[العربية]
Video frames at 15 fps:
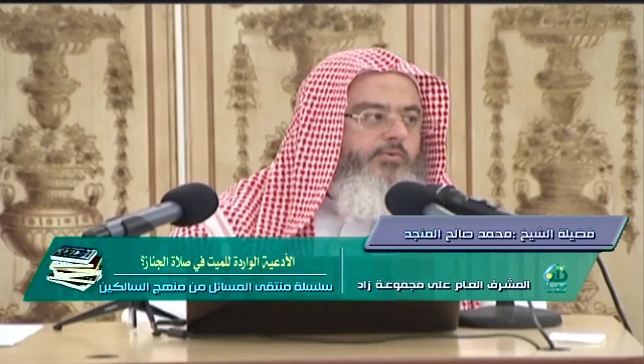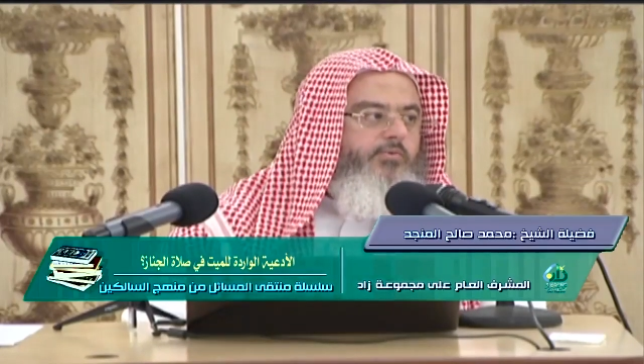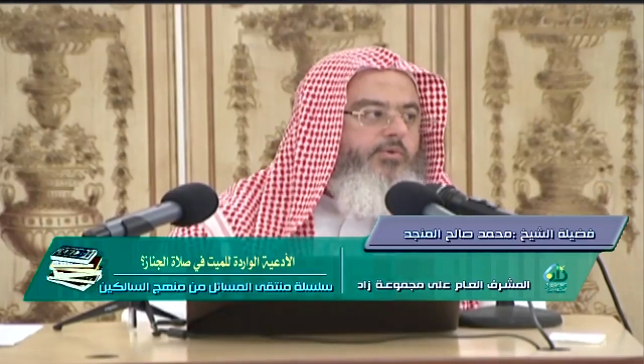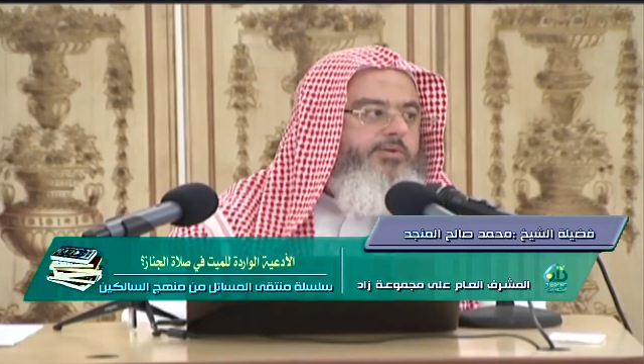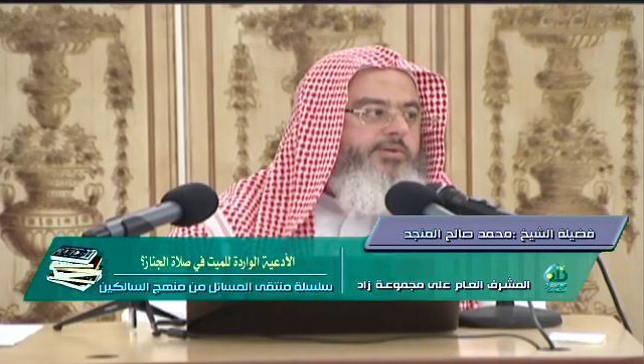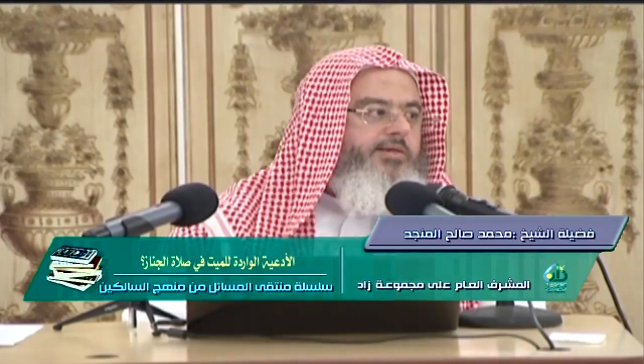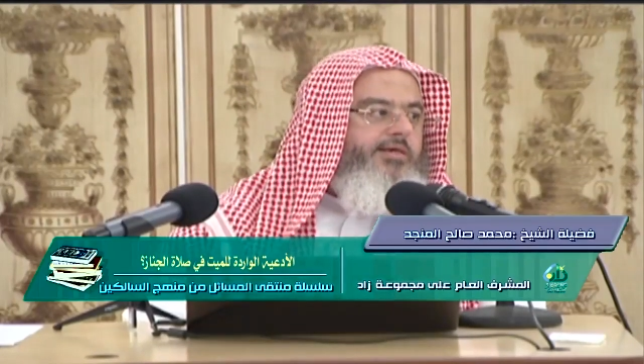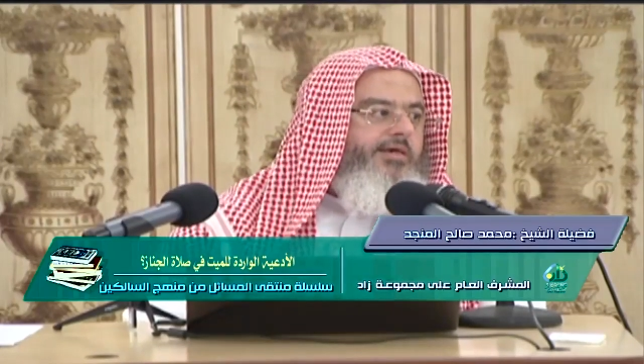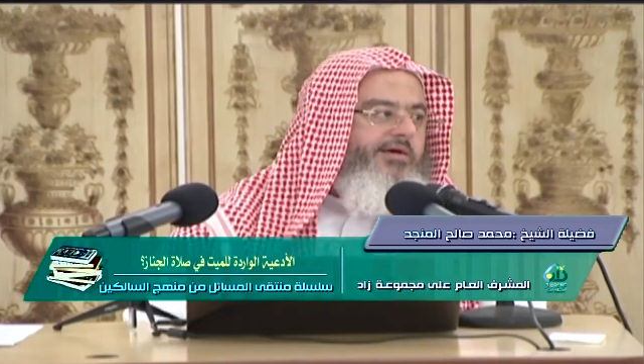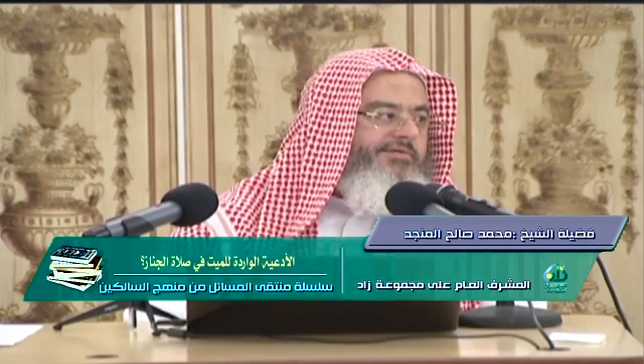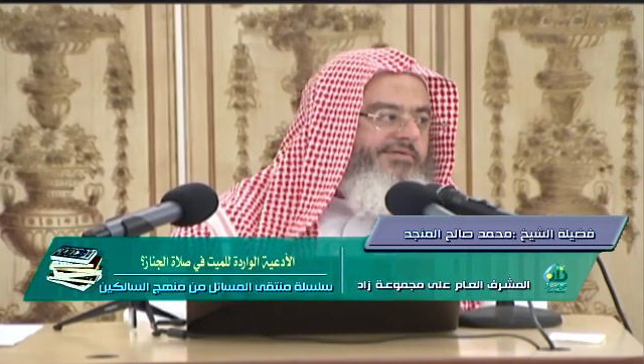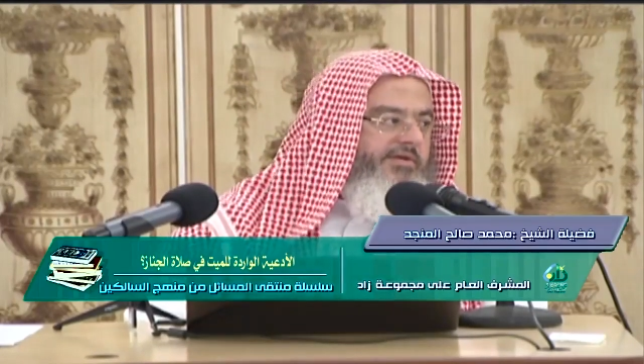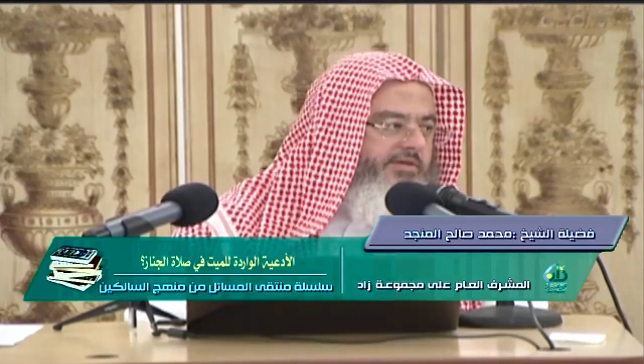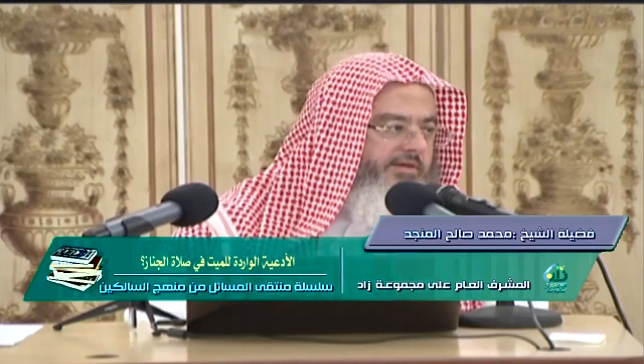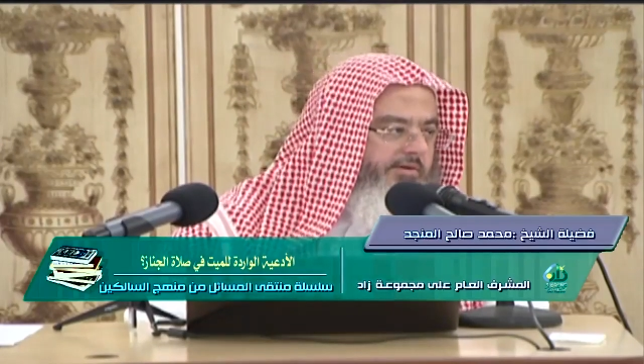
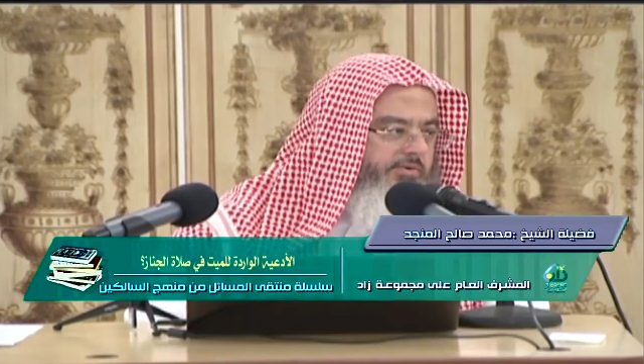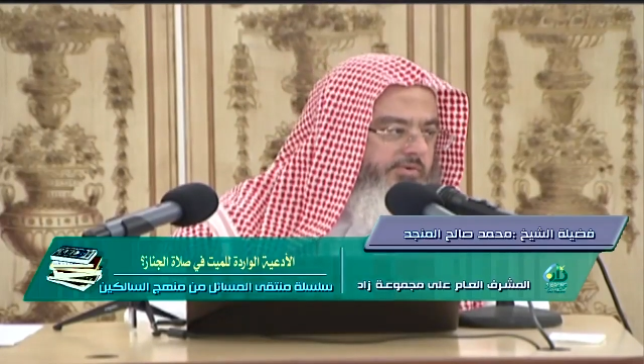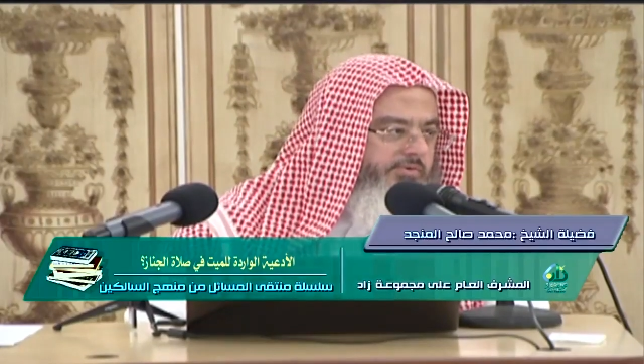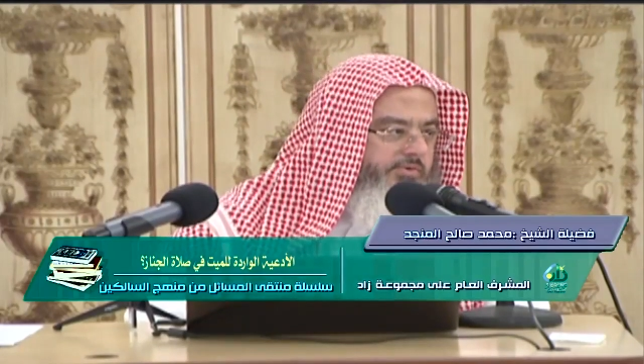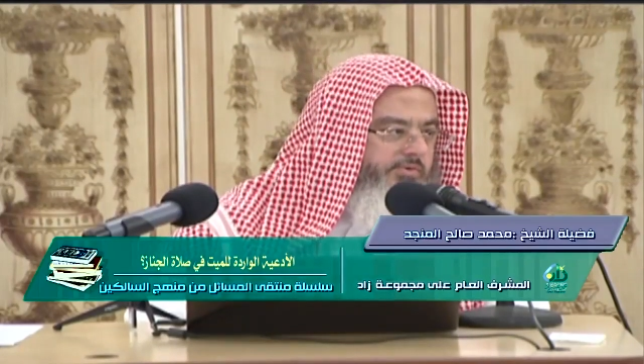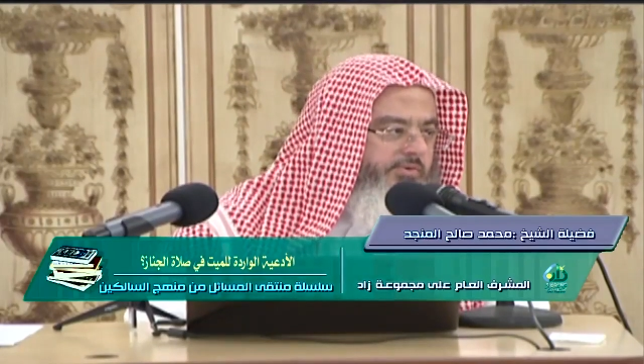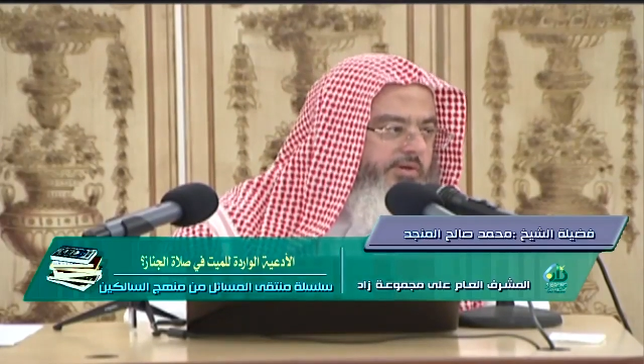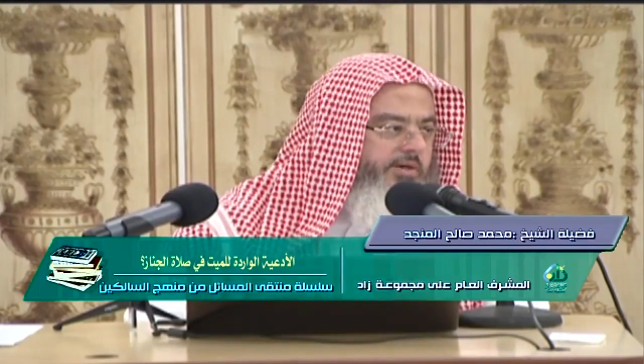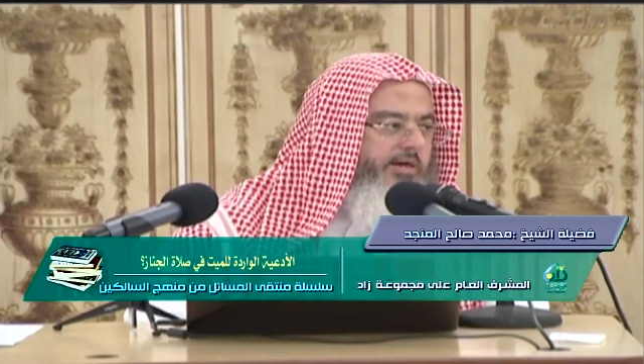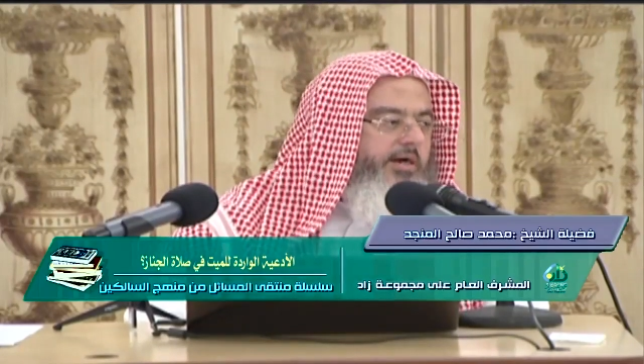وضيافته